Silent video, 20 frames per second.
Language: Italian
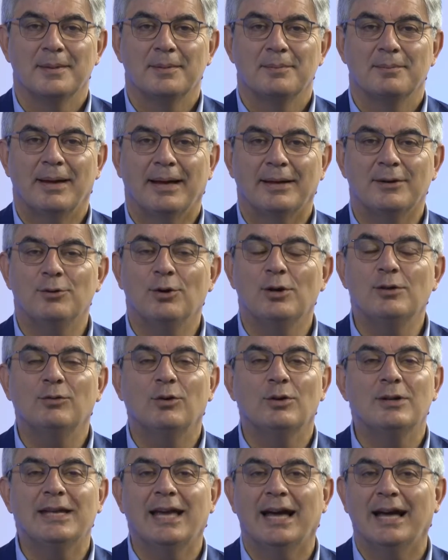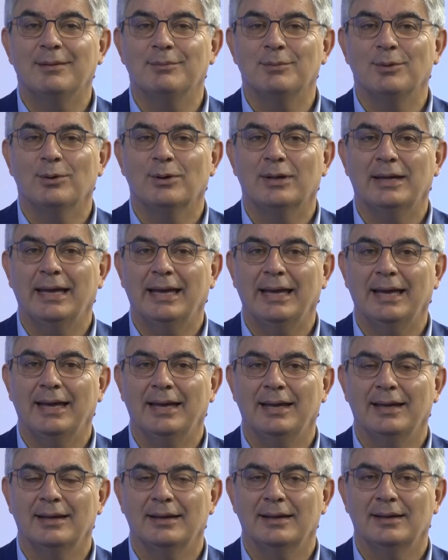Ma noi vogliamo
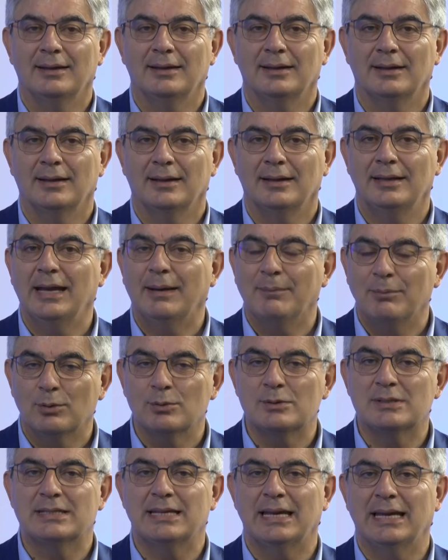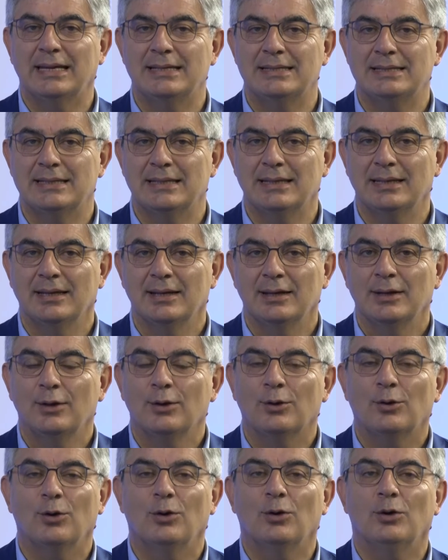che gli abruzzesi,
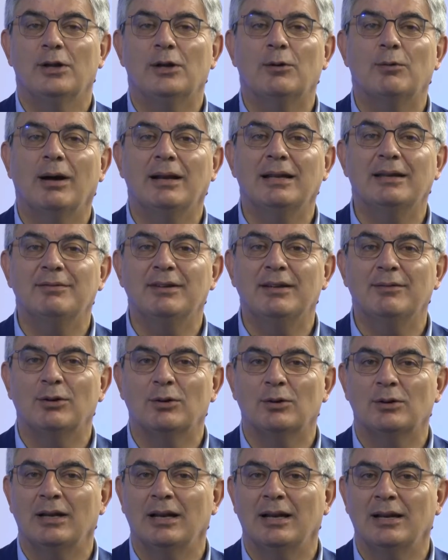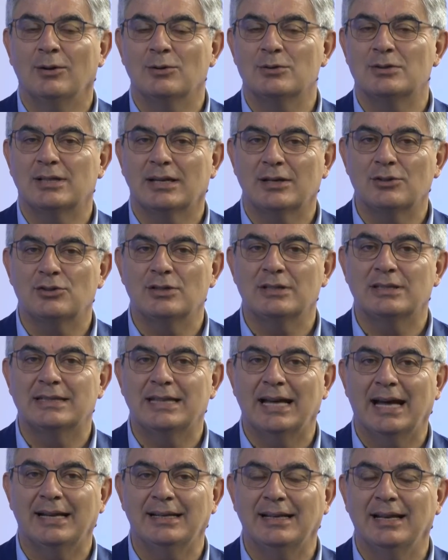coloro i quali vivono nelle nostre
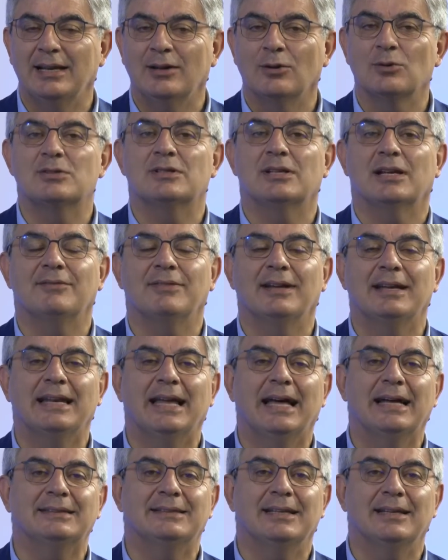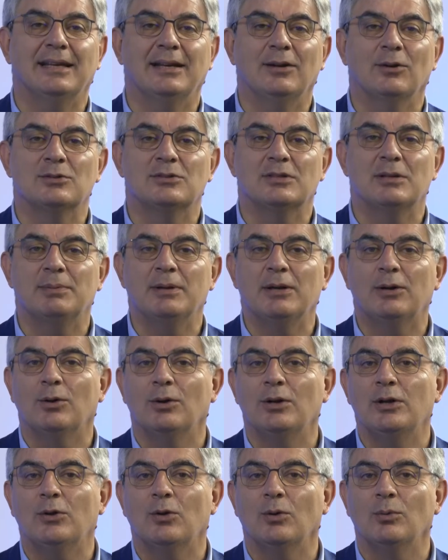città, nelle nostre vallate, nei nostri
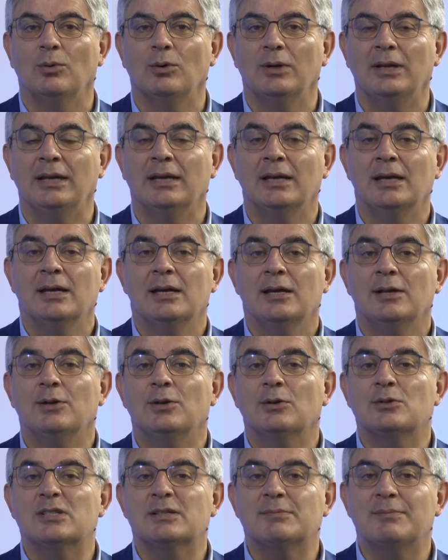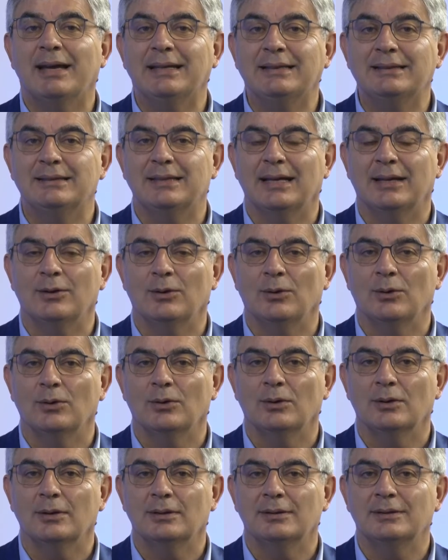piccoli comuni, non
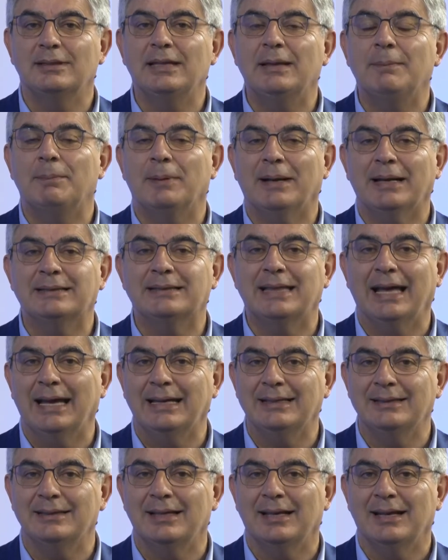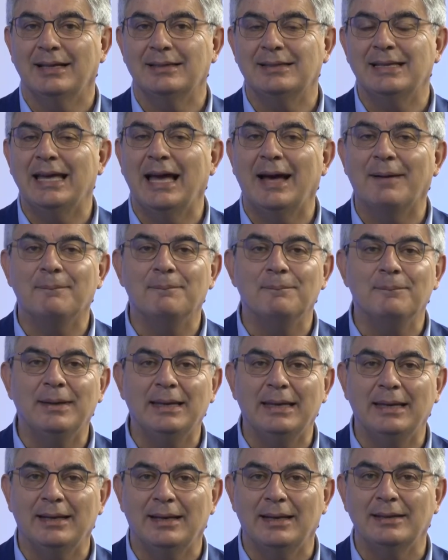smettano di pretendere, di
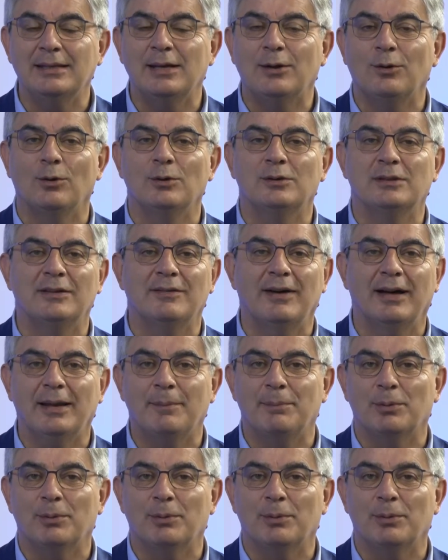ambire, di coltivare